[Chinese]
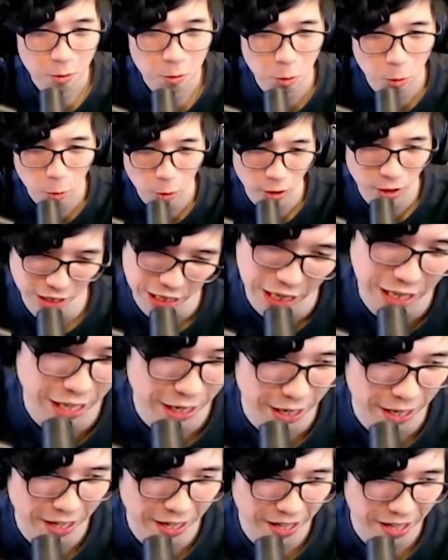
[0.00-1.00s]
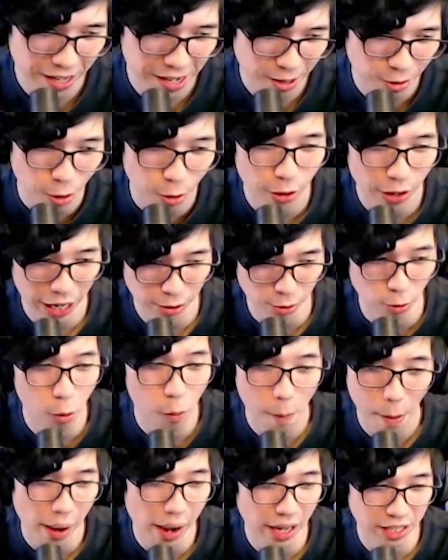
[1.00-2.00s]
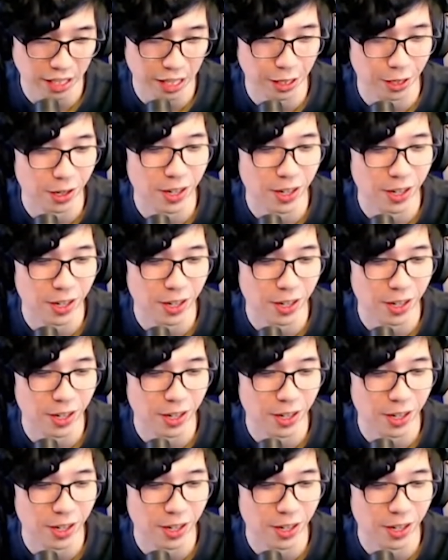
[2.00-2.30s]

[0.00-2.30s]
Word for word: 我真的对我来说，我没办法接